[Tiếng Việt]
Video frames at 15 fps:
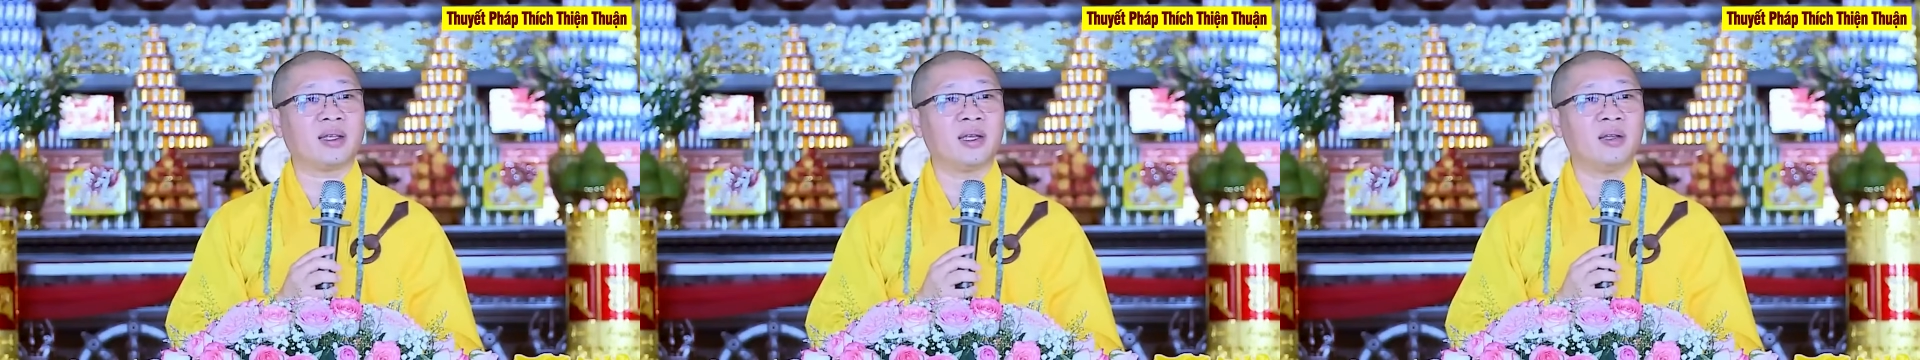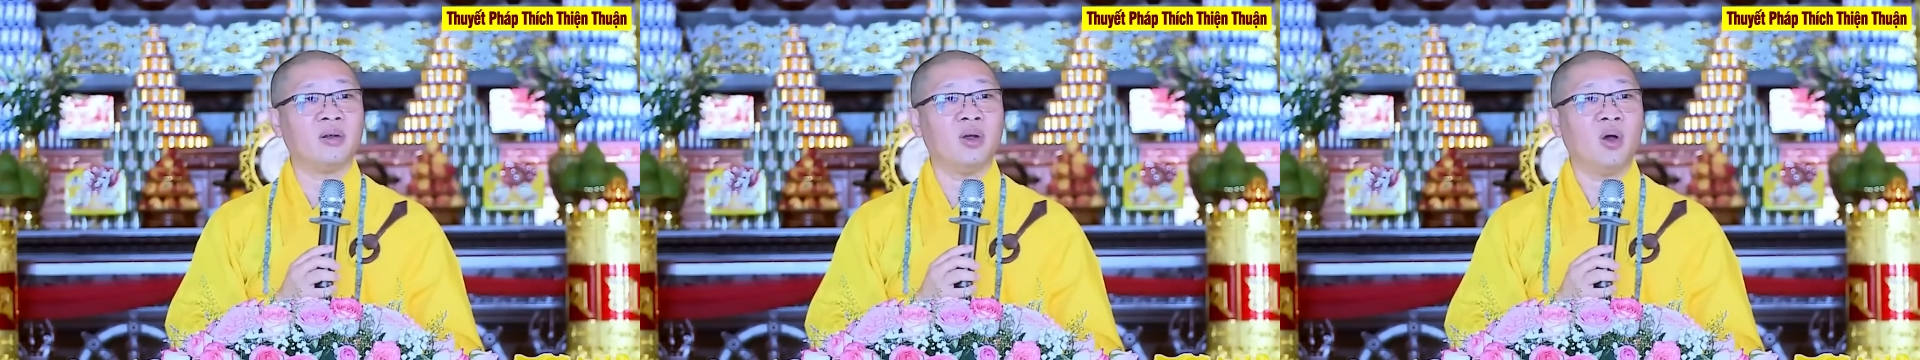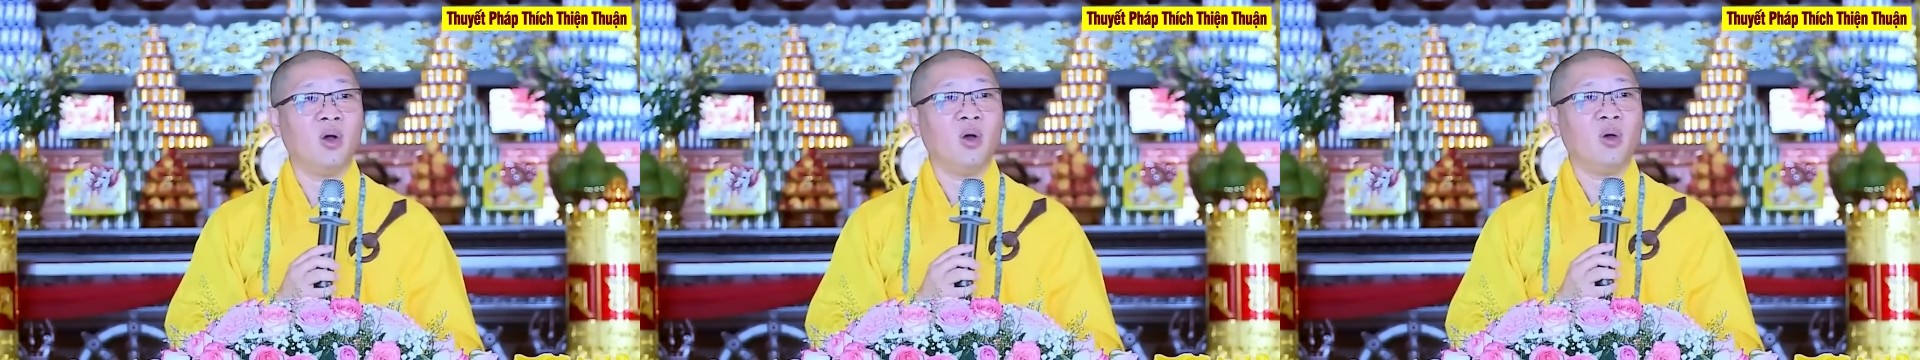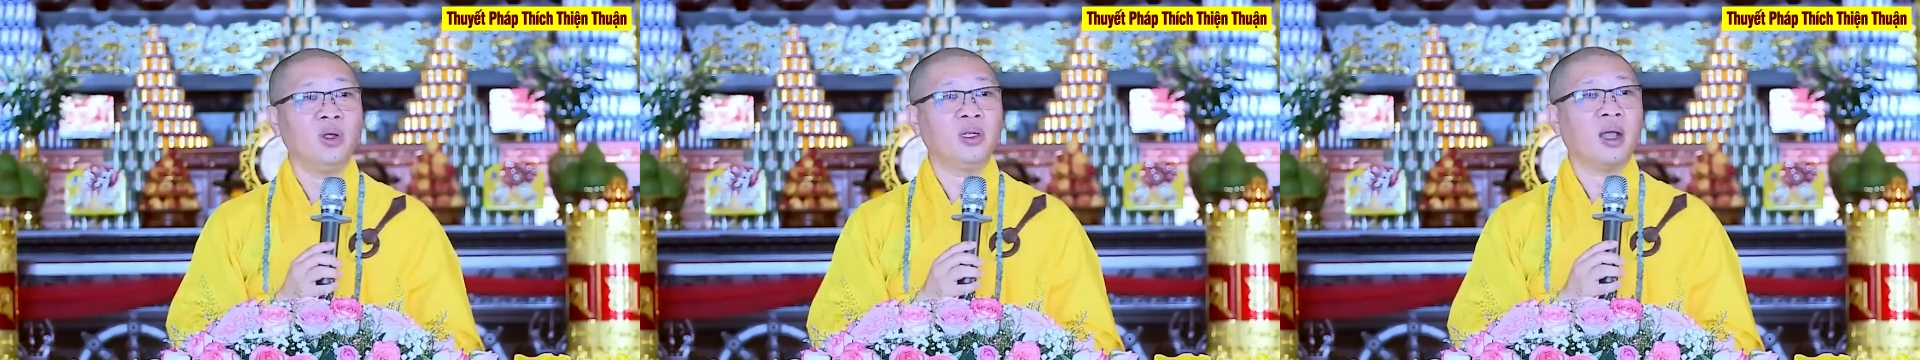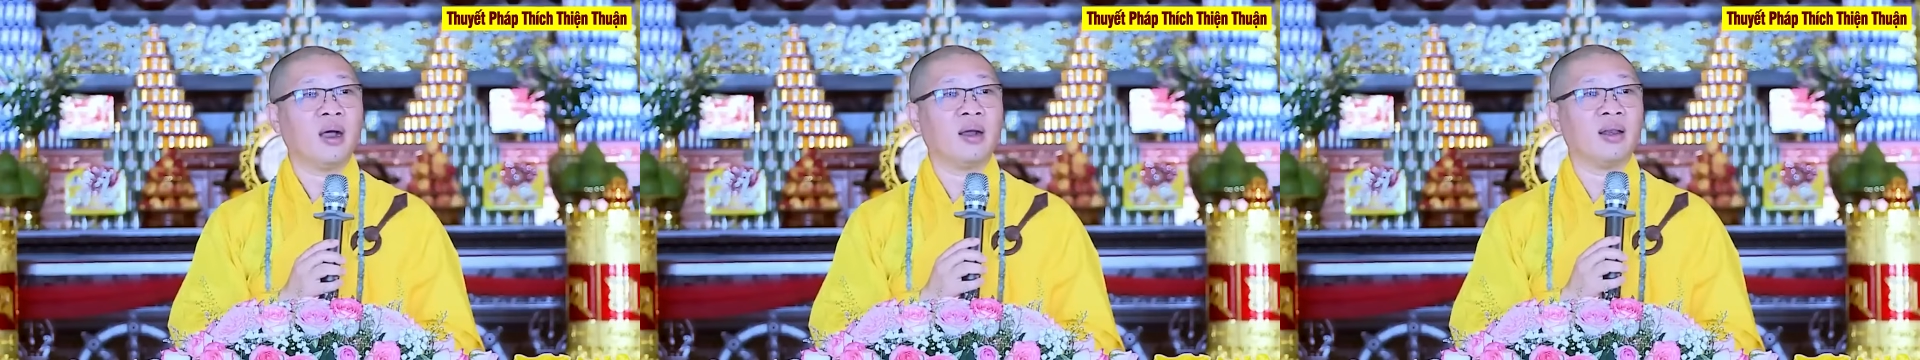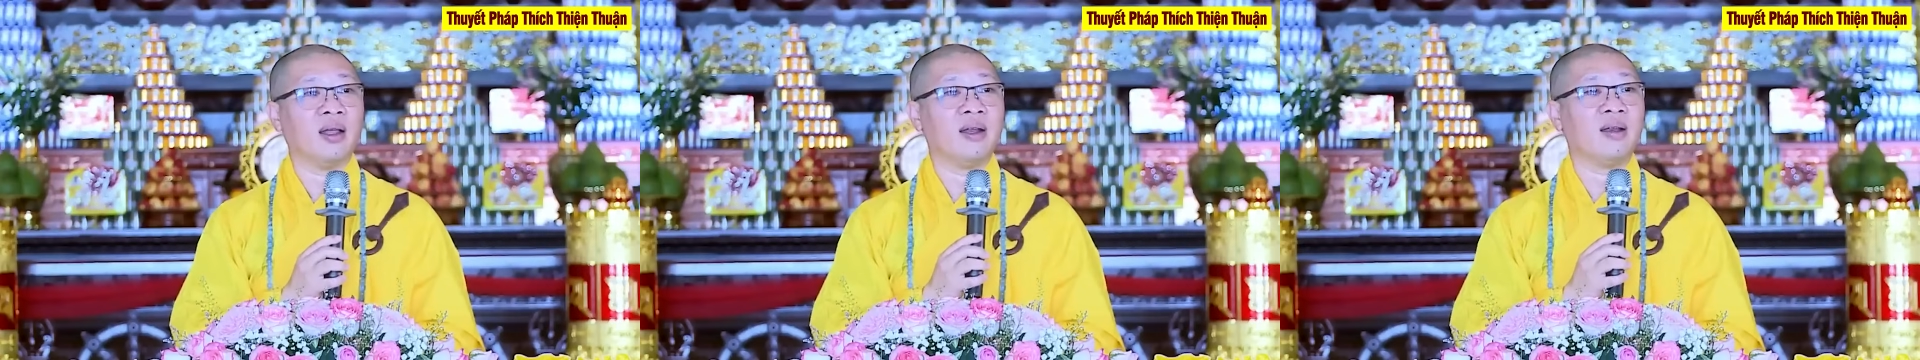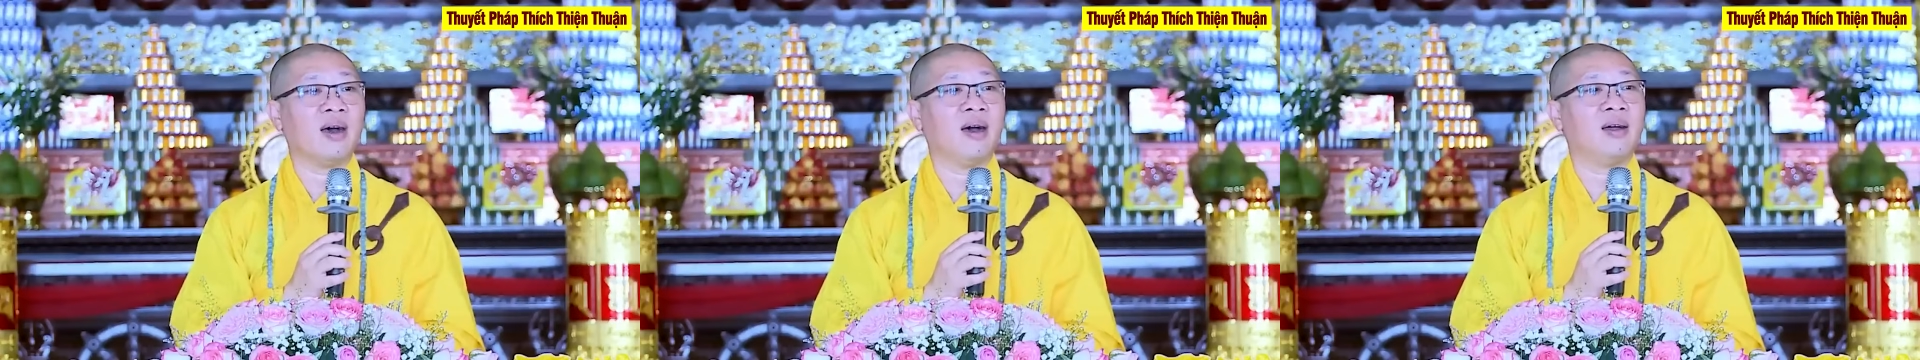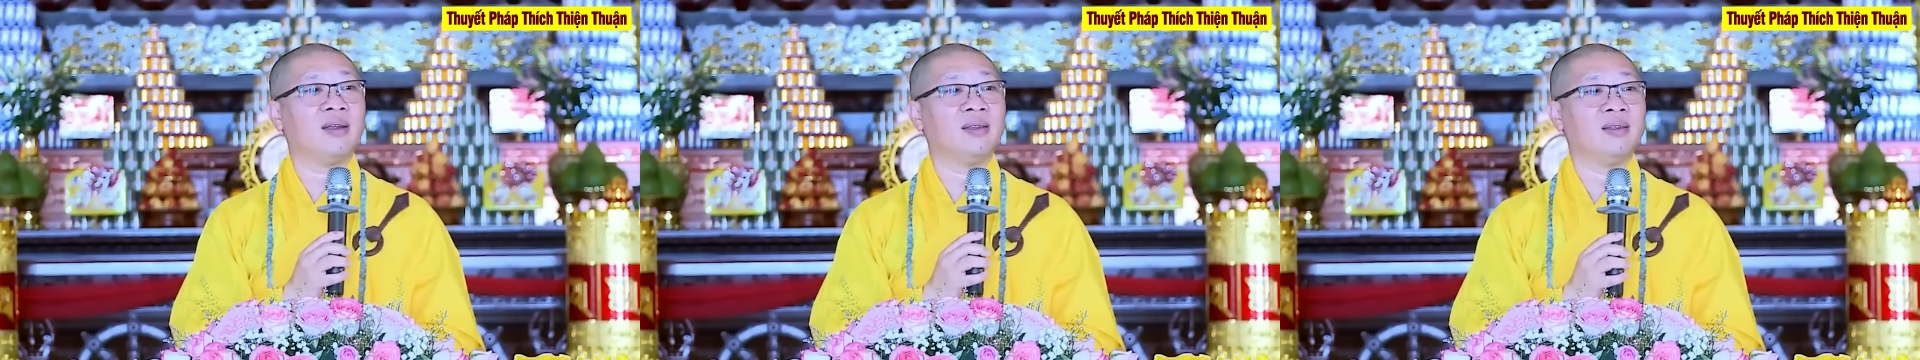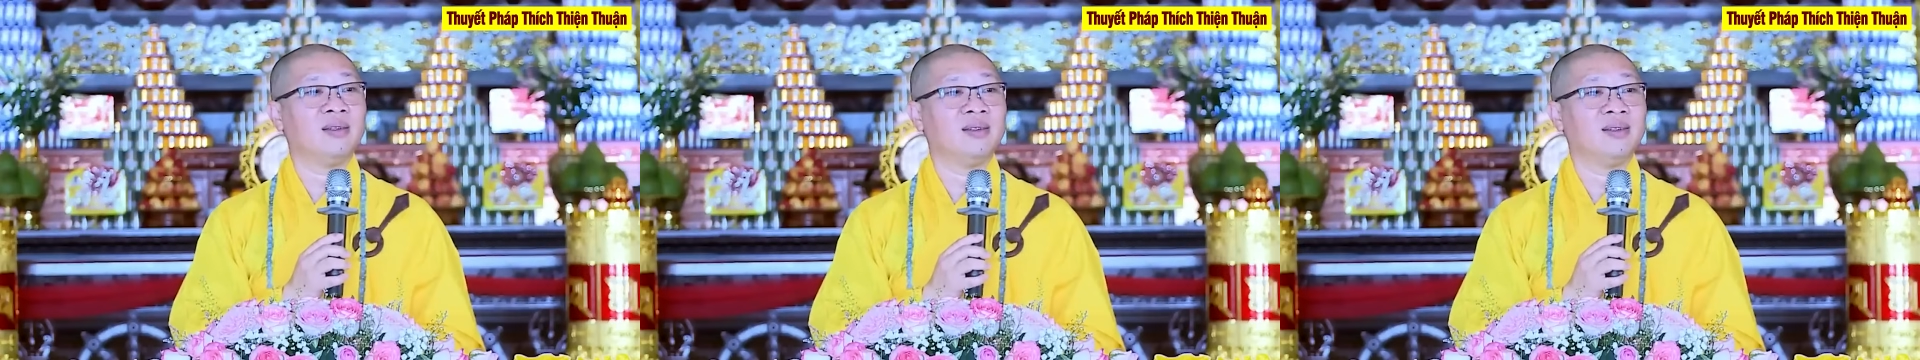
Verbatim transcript: kêu: ôi thần linh ơi.